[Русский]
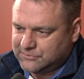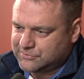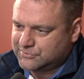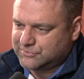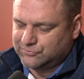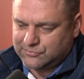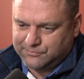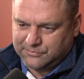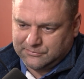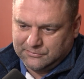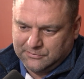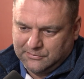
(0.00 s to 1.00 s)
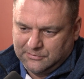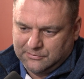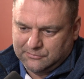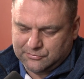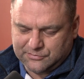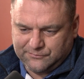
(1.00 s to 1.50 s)
Наши службы
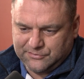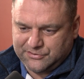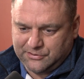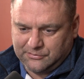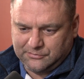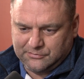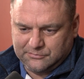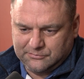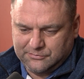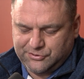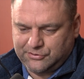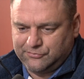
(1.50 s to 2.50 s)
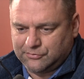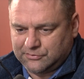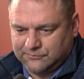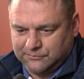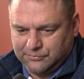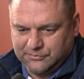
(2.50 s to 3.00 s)
уже в начале
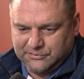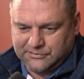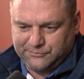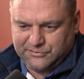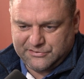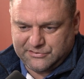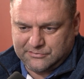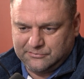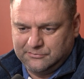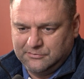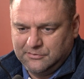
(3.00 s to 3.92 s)
четвертого были на месте.